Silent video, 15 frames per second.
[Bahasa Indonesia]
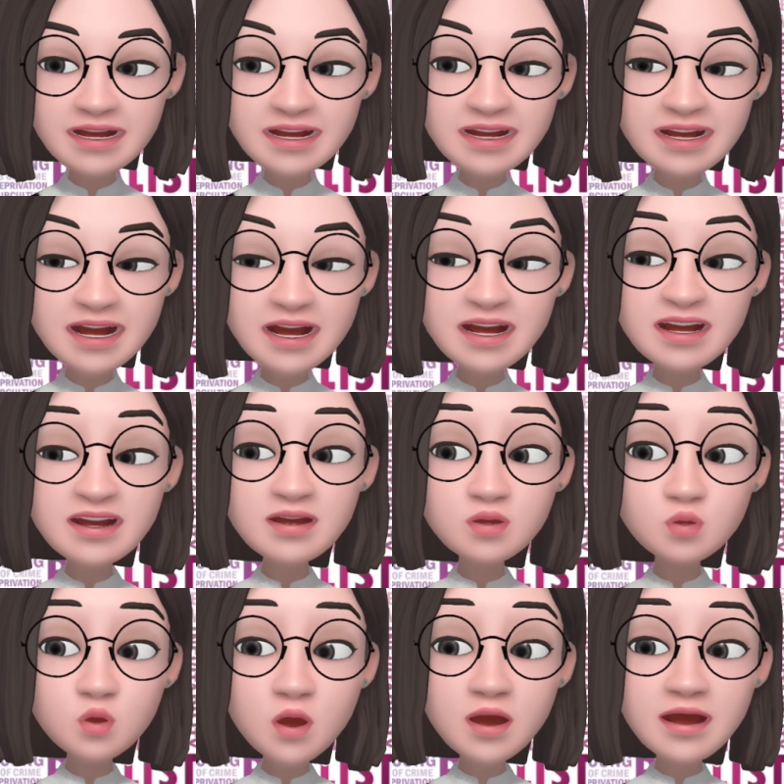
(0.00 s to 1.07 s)
Nah,
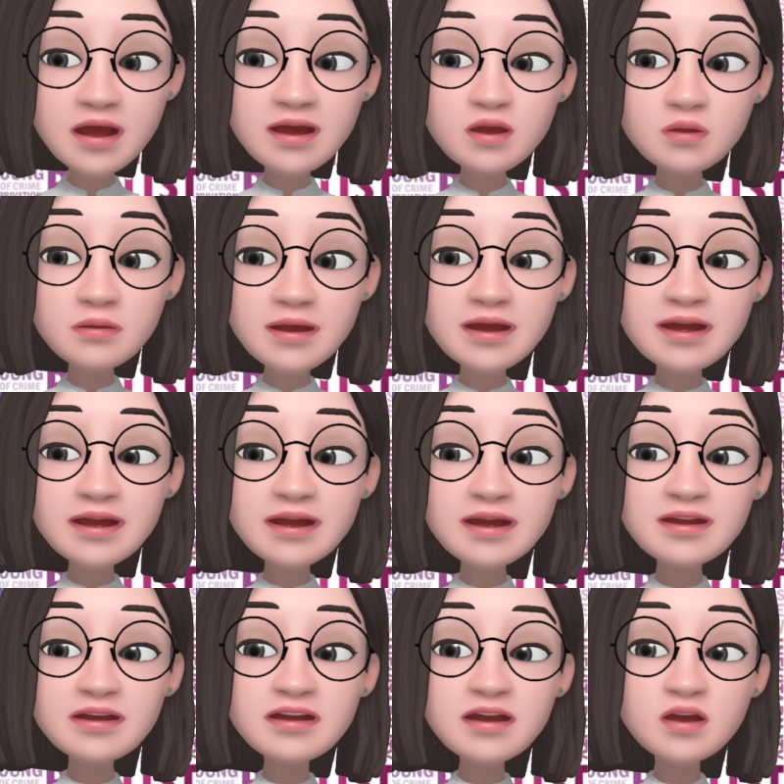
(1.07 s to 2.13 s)
ruang lingkup kajian
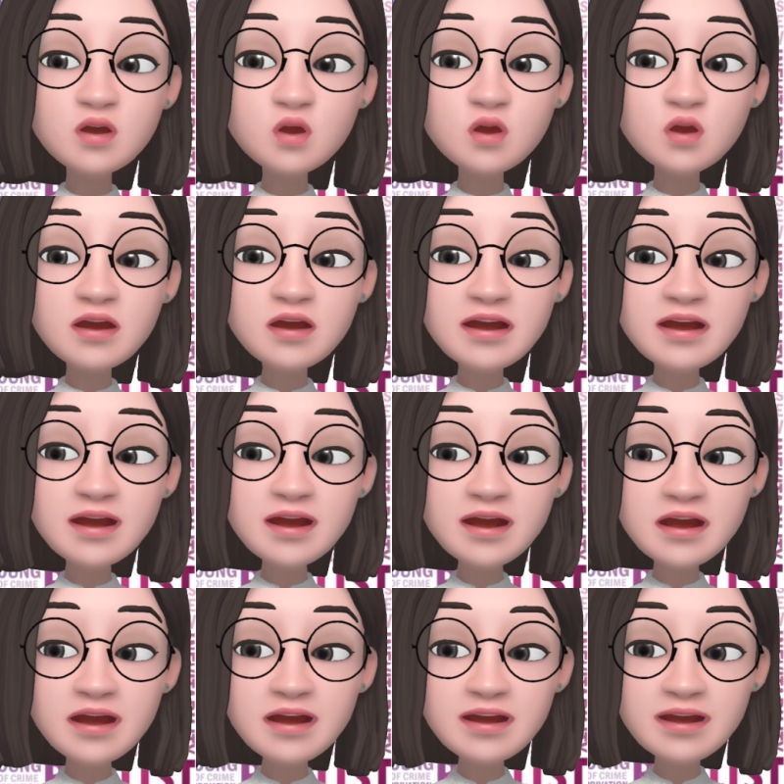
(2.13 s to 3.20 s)
sosiologi
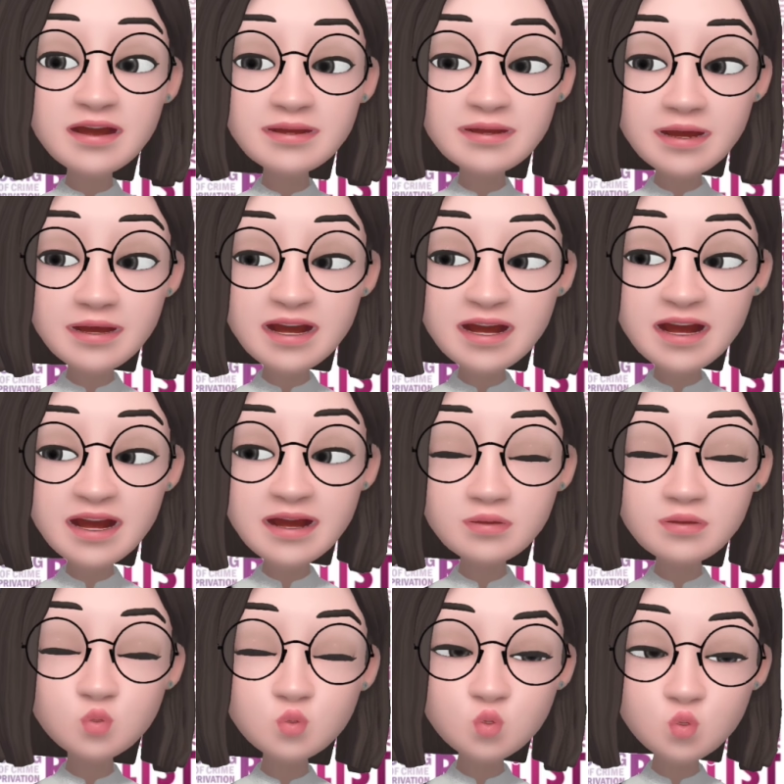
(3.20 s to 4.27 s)
sebagai
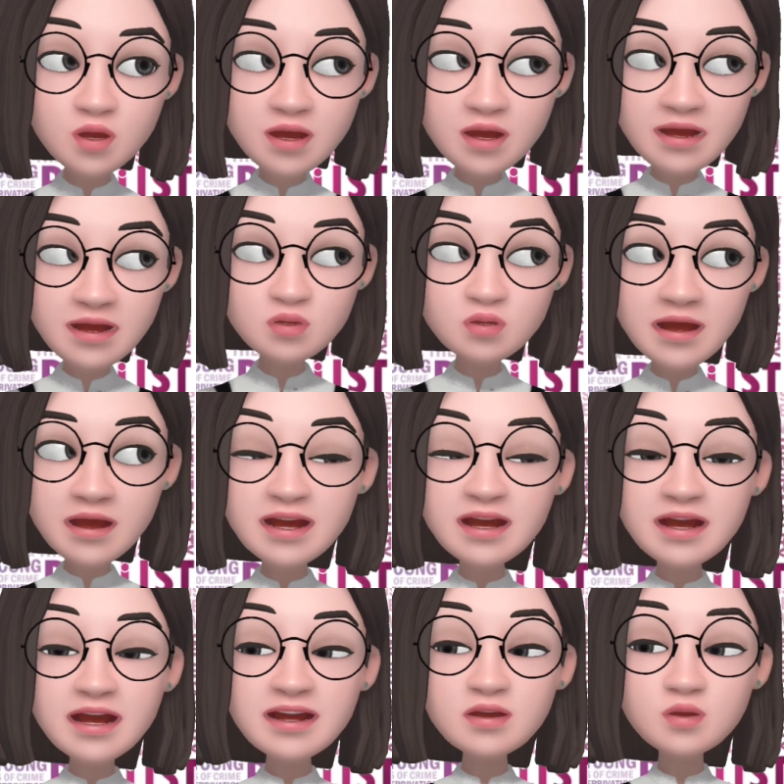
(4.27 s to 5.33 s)
ilmu itu sangatlah
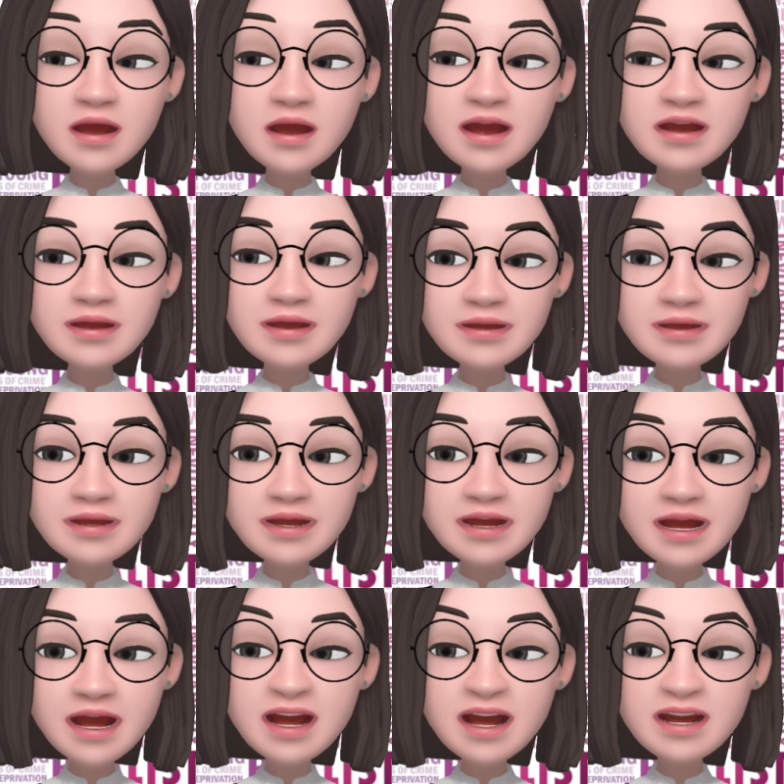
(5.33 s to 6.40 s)
luas.
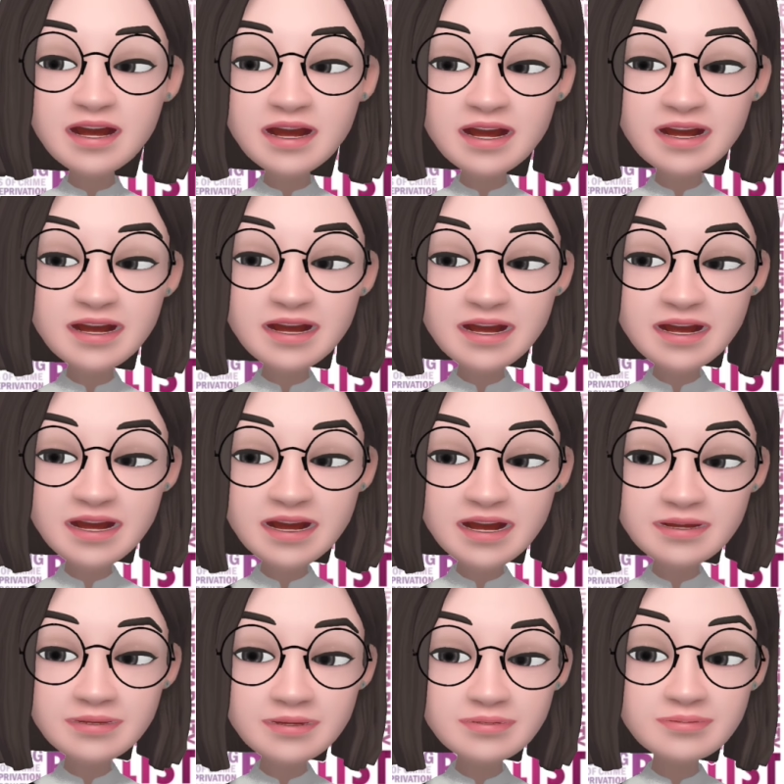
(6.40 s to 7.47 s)
Hal ini
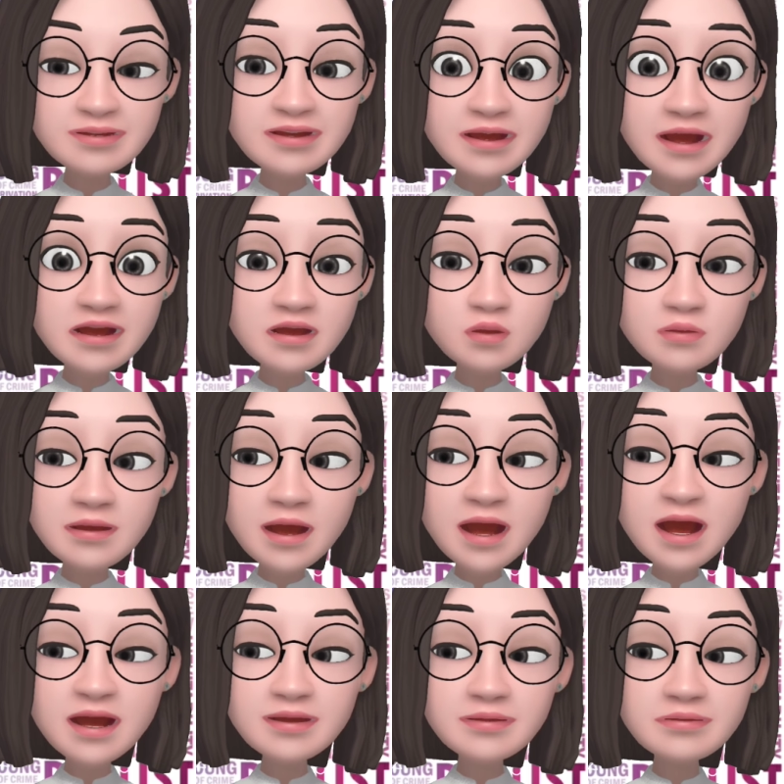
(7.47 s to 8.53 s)
dapat mencakup
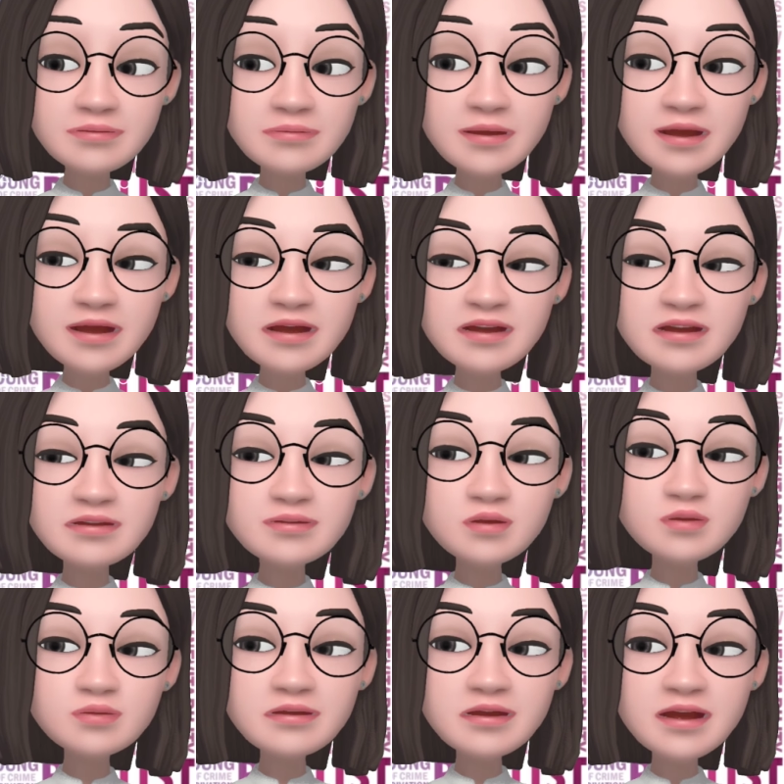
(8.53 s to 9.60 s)
hampir semua
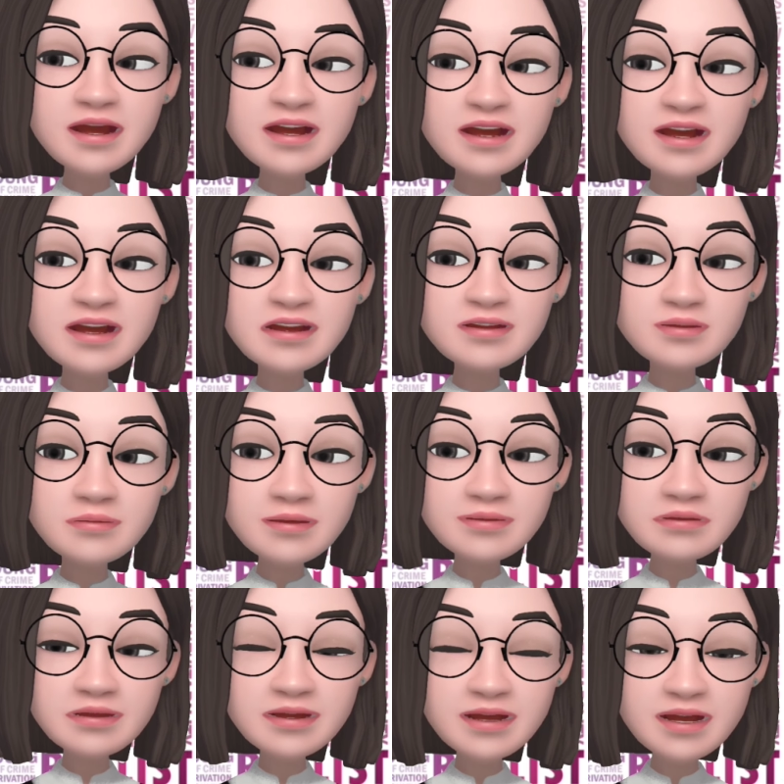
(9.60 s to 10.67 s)
bidang kehidupan
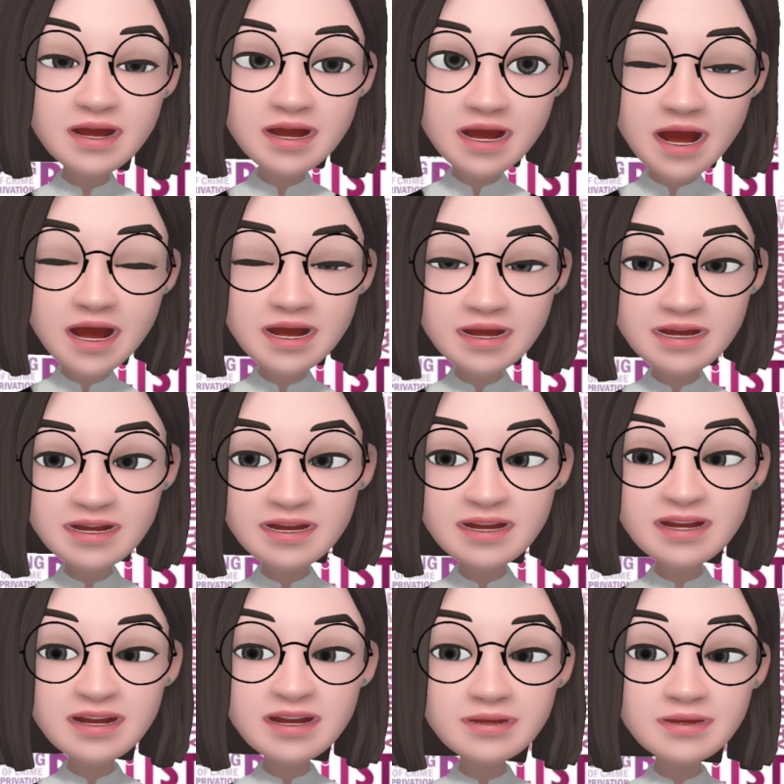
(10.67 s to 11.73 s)
masyarakat,
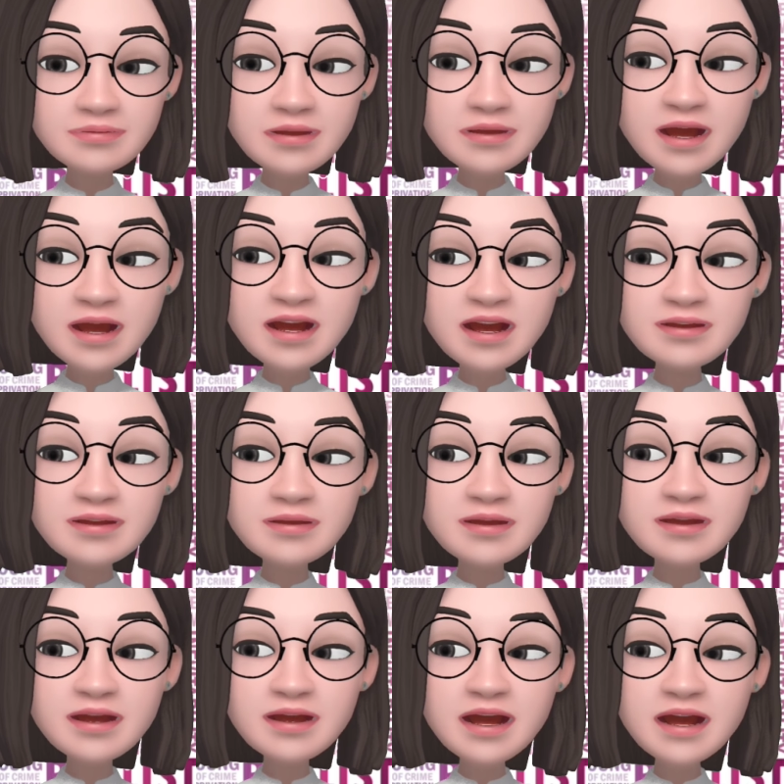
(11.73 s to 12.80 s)
baik
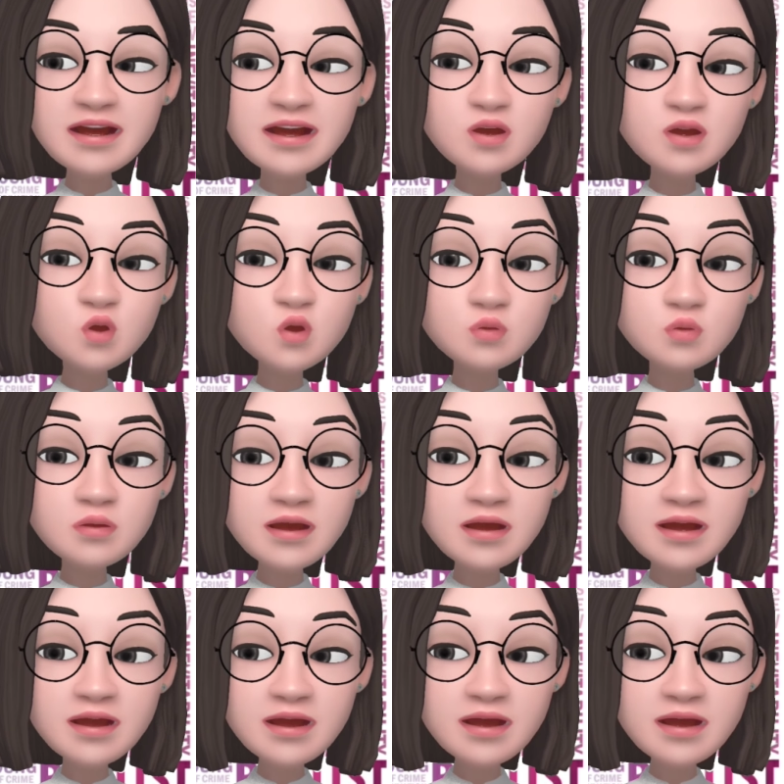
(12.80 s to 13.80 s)
bidang ekonomi,